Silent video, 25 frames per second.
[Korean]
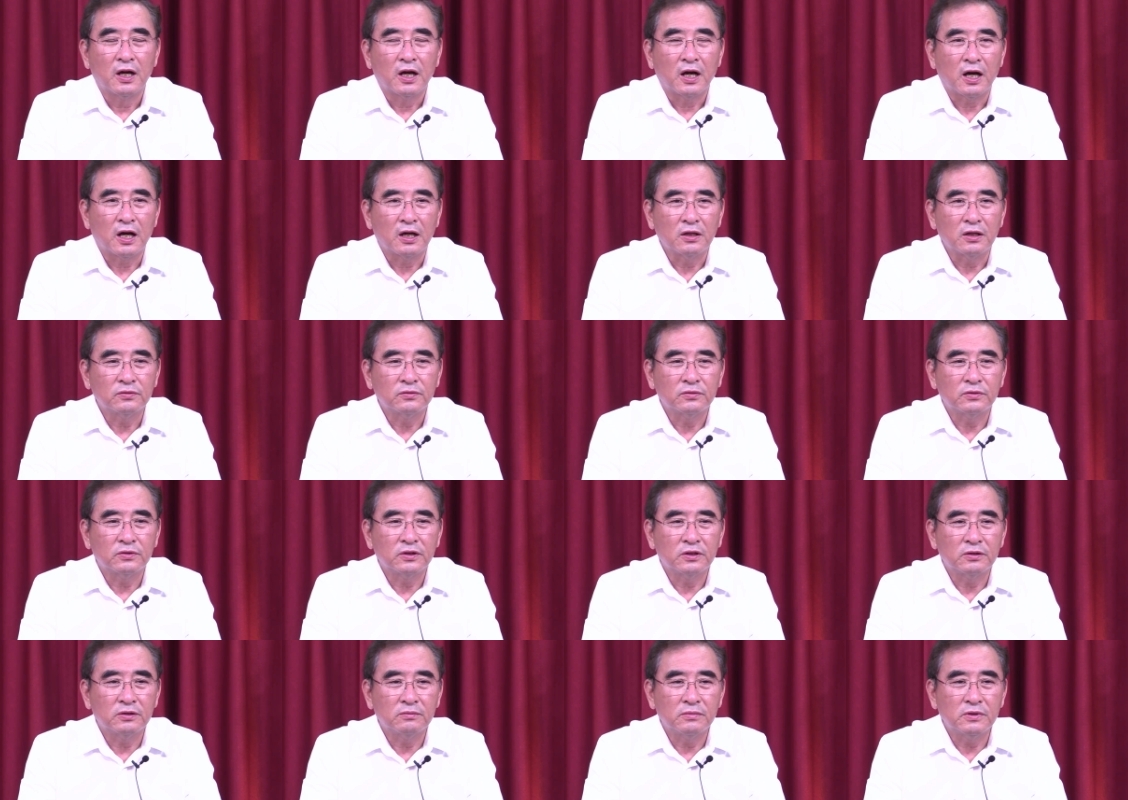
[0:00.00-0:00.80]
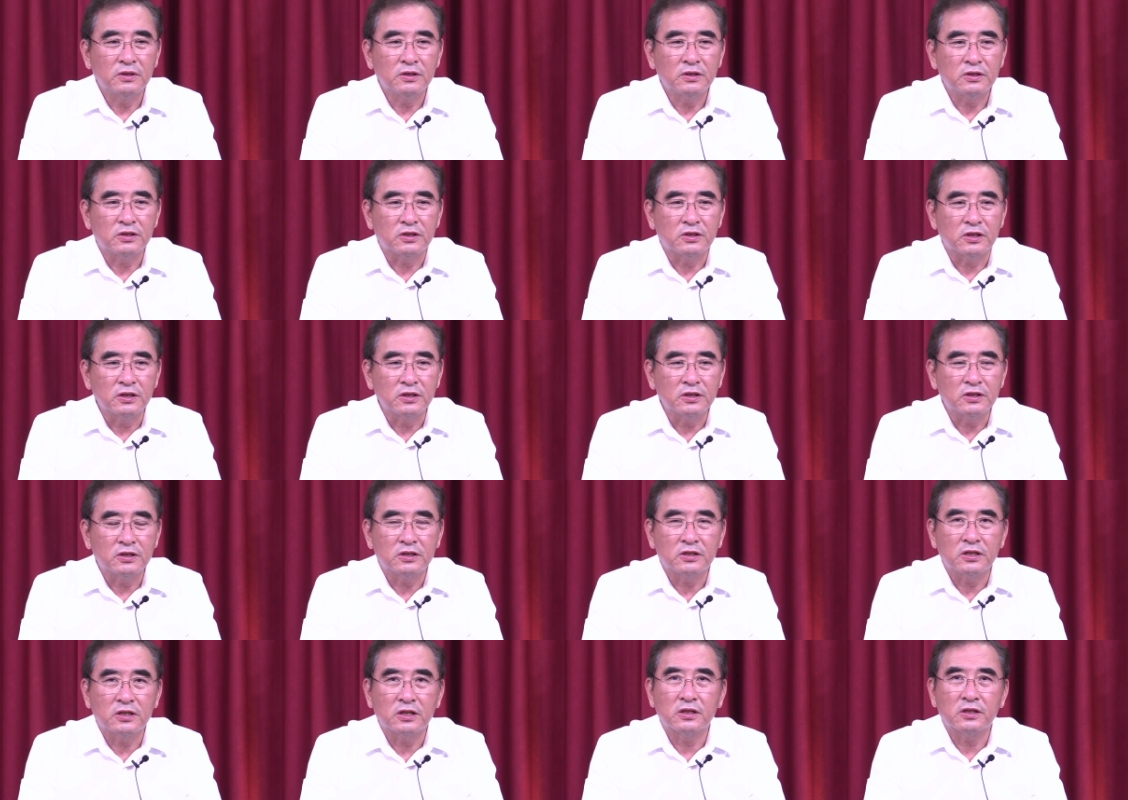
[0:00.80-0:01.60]
한국인민
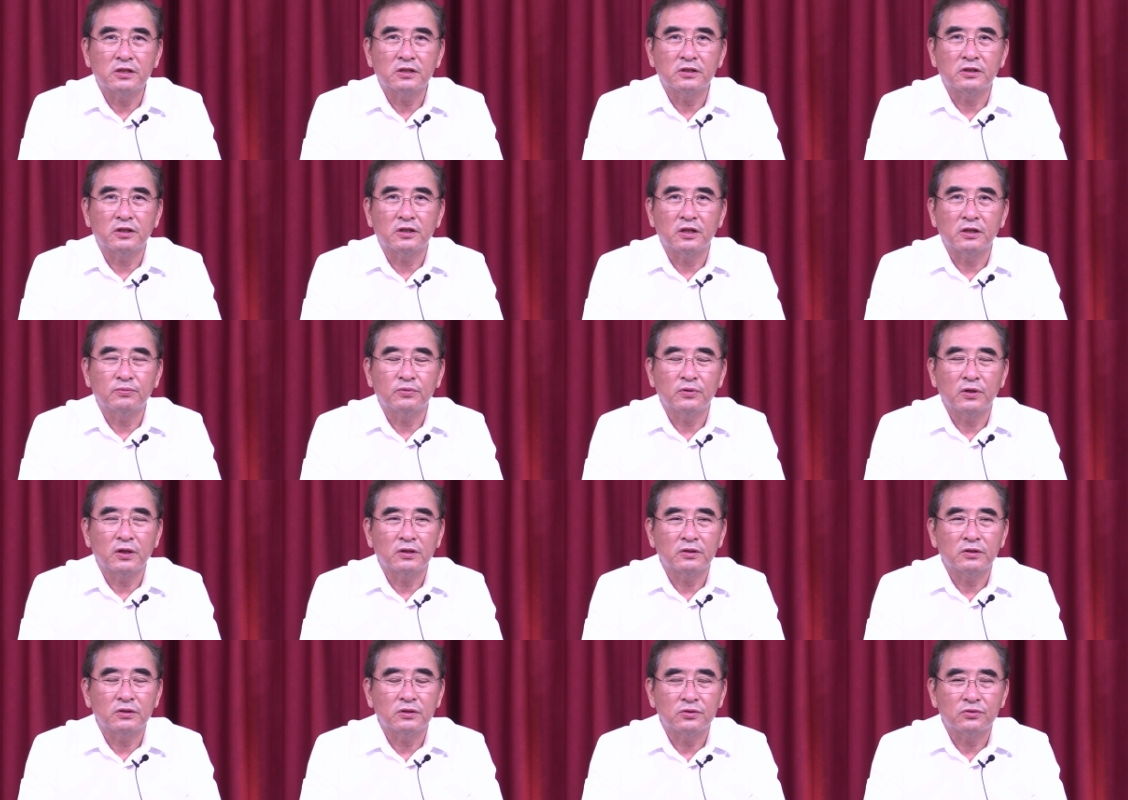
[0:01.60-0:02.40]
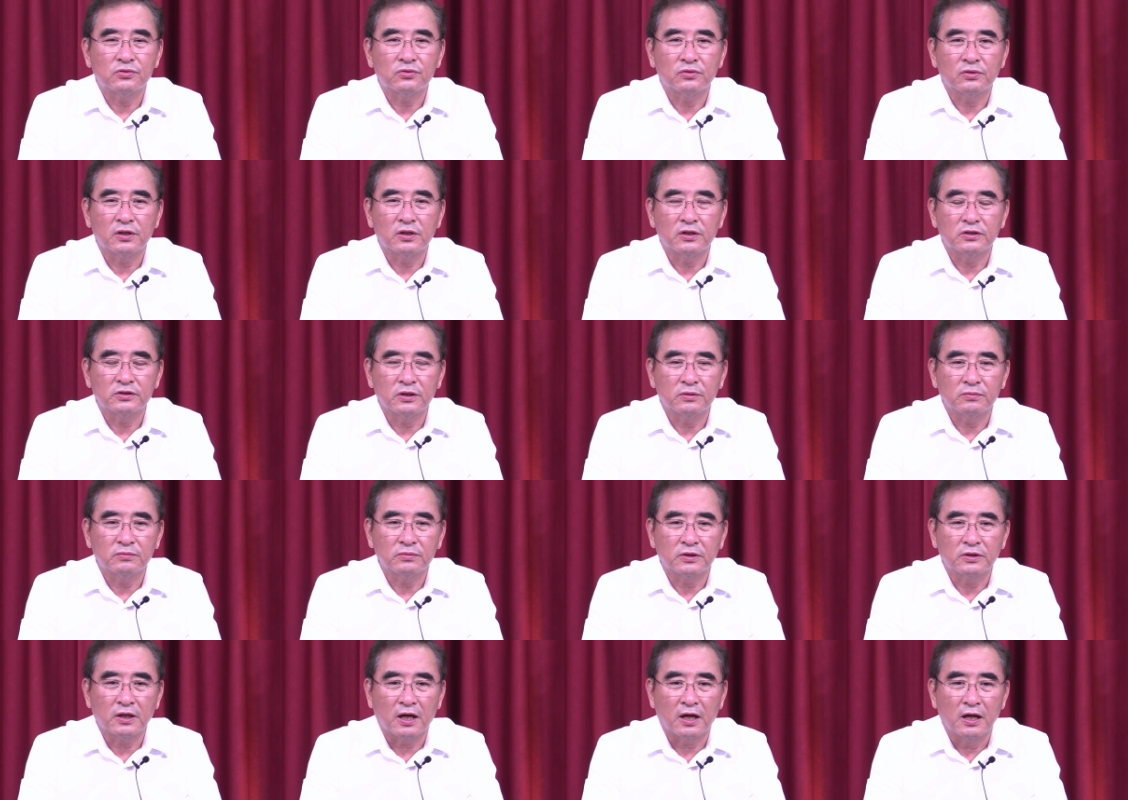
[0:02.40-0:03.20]
전체를 대표하는
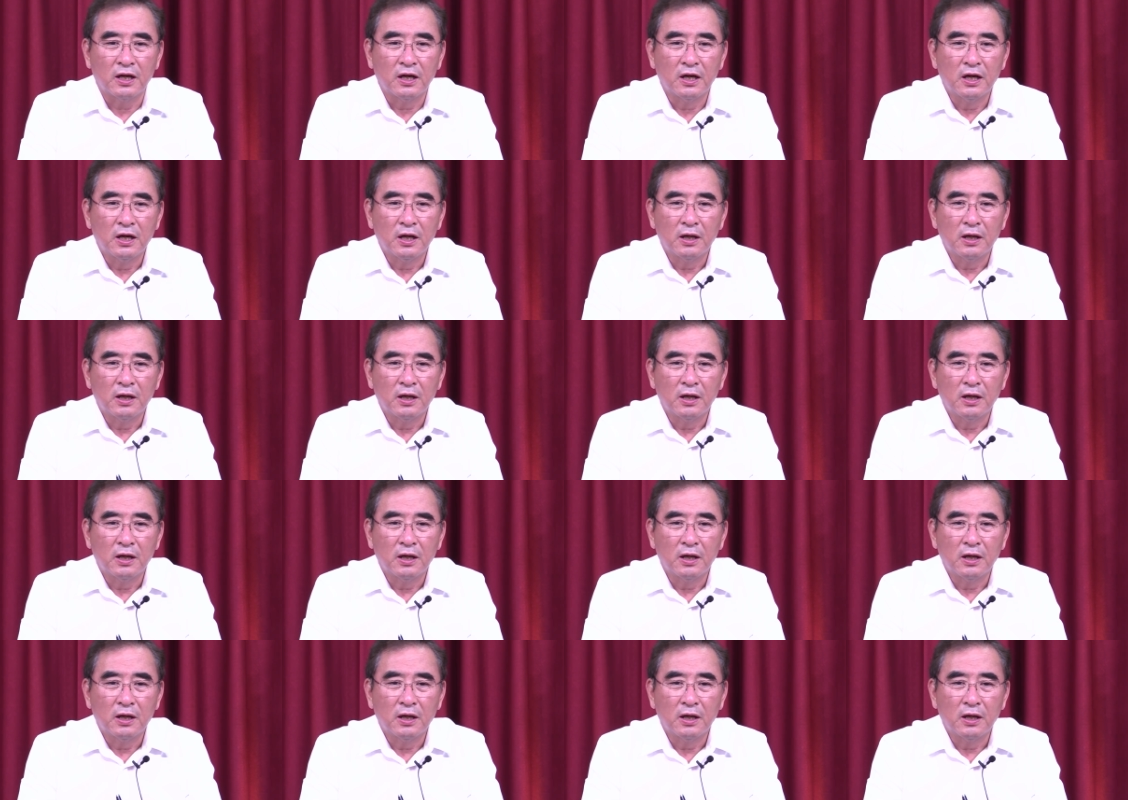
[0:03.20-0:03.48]
중앙정부다.